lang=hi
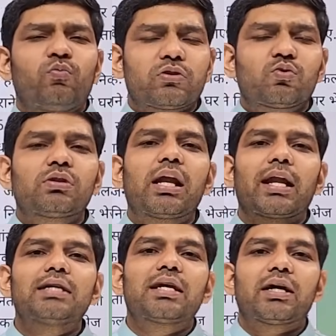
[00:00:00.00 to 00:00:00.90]
वसुंधरा
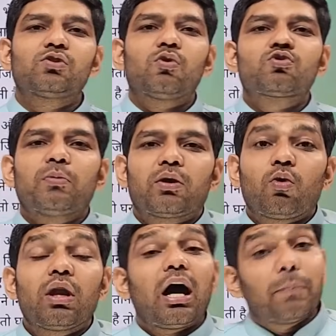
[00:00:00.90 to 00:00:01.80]
राजे का जो उसमें
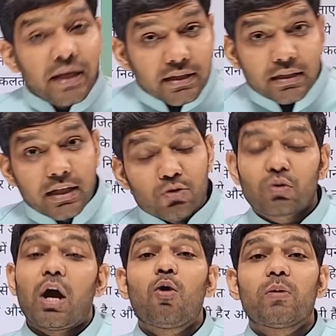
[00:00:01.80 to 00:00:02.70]
रोल अभी तक के
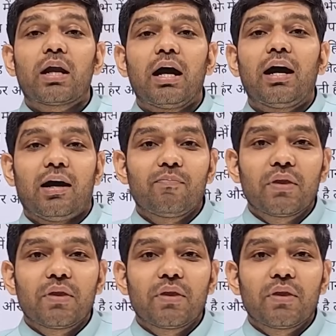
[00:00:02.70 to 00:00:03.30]
चुनाव में रहा